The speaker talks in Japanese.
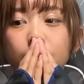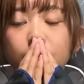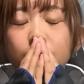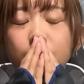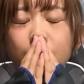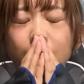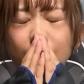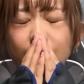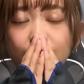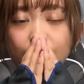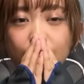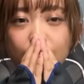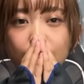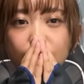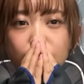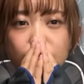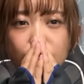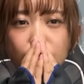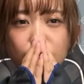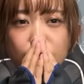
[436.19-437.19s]
むちゃく
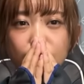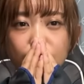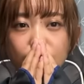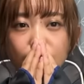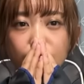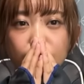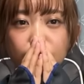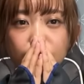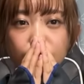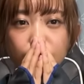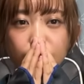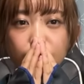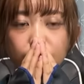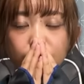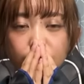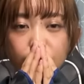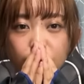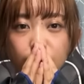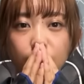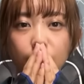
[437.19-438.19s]
ちゃ極寒もう
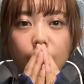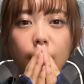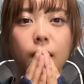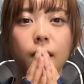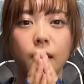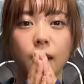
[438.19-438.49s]
氷点